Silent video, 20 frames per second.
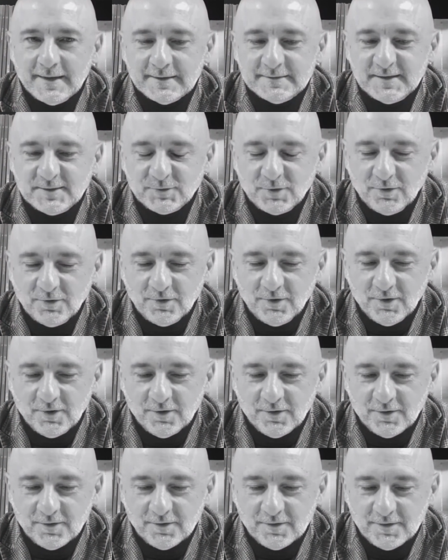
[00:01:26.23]

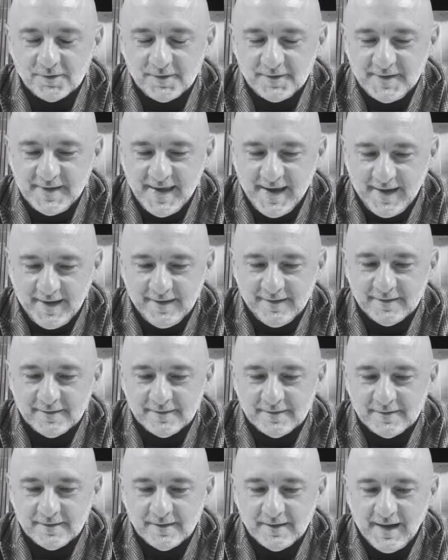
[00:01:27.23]
ditongo IE
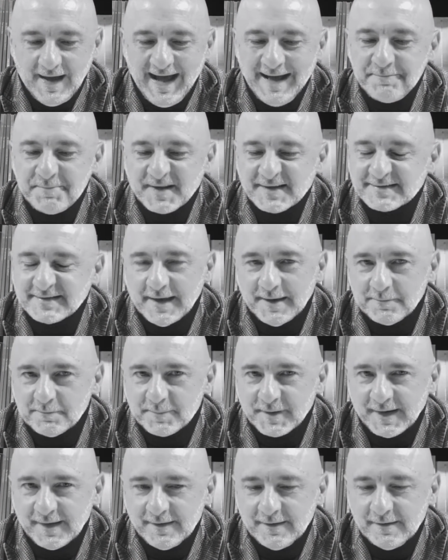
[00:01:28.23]
apre
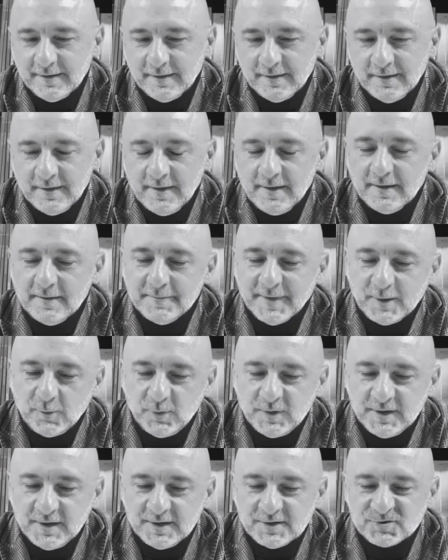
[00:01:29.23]
sempre, ma
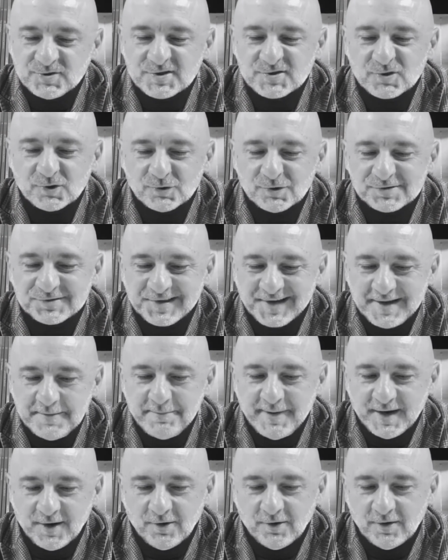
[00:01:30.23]
qui ci sono tre
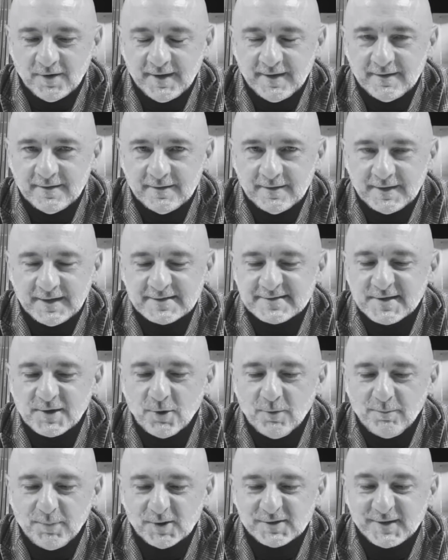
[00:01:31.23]
parole che si
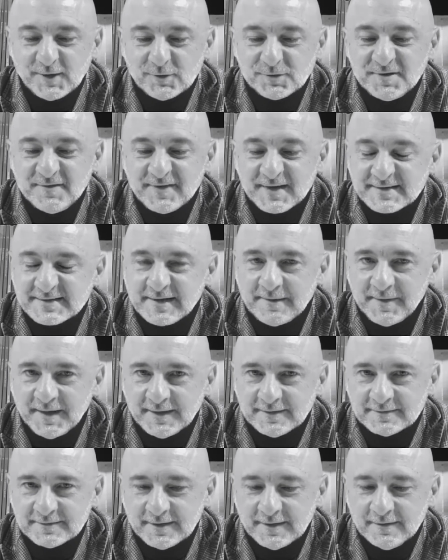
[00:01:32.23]
comportano
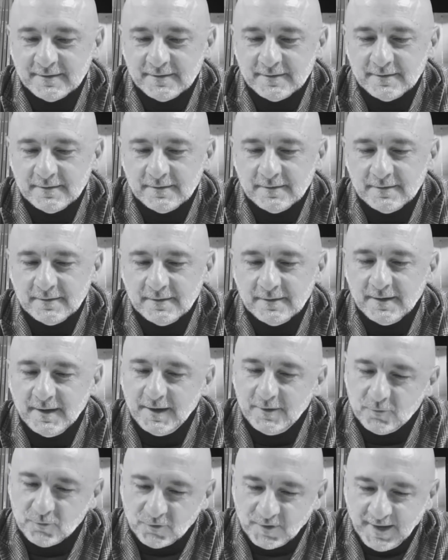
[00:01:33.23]
diversamente e
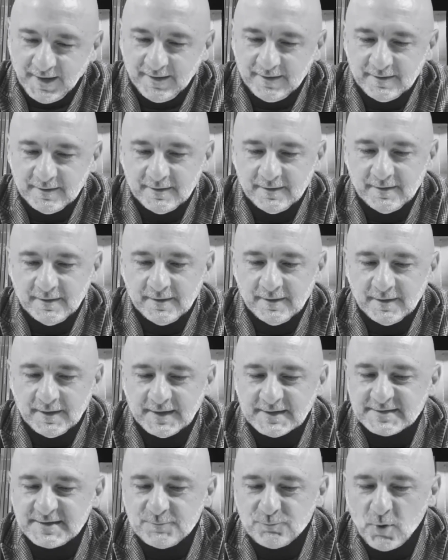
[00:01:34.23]
una
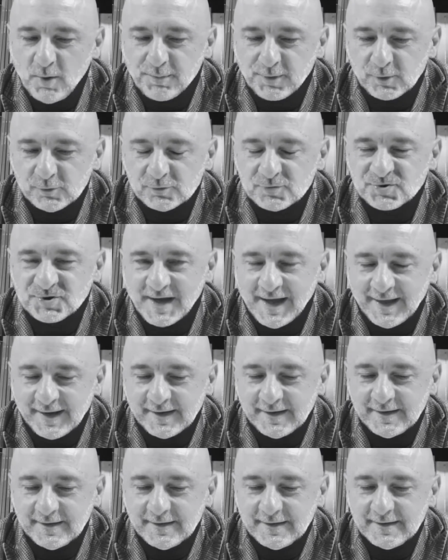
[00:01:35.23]
che si può
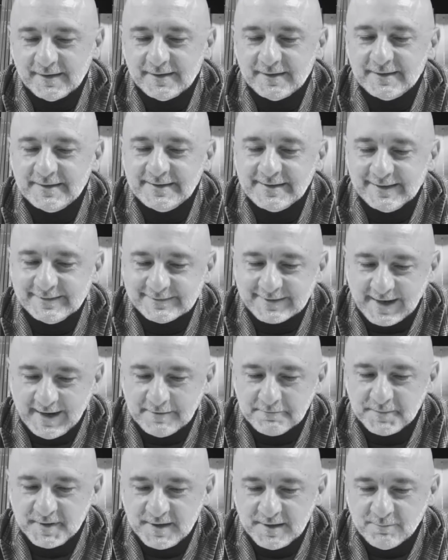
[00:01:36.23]
pronunciare in
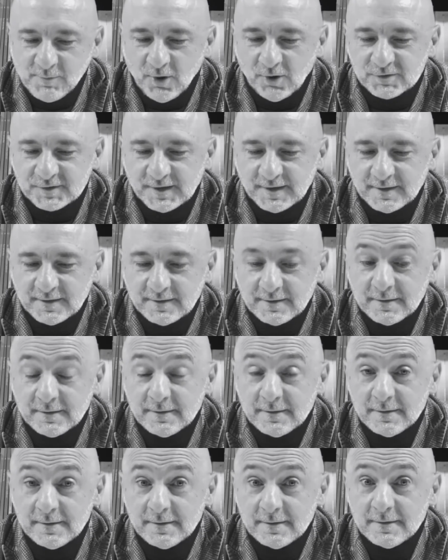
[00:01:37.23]
entrambi i modi.
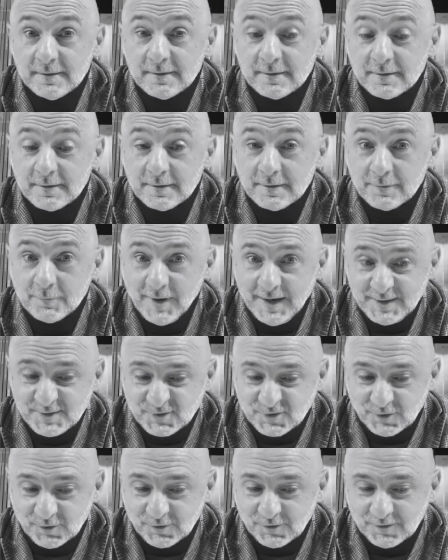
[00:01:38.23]
Quali
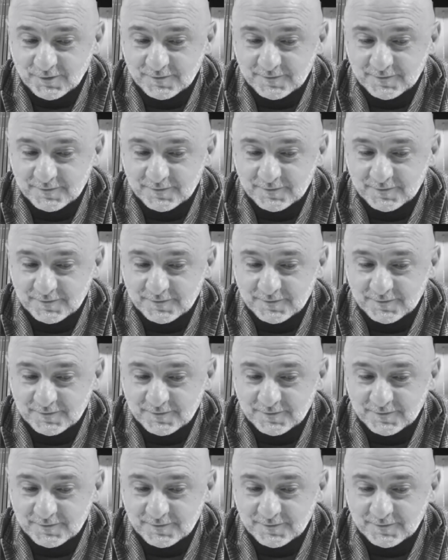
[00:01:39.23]
sono?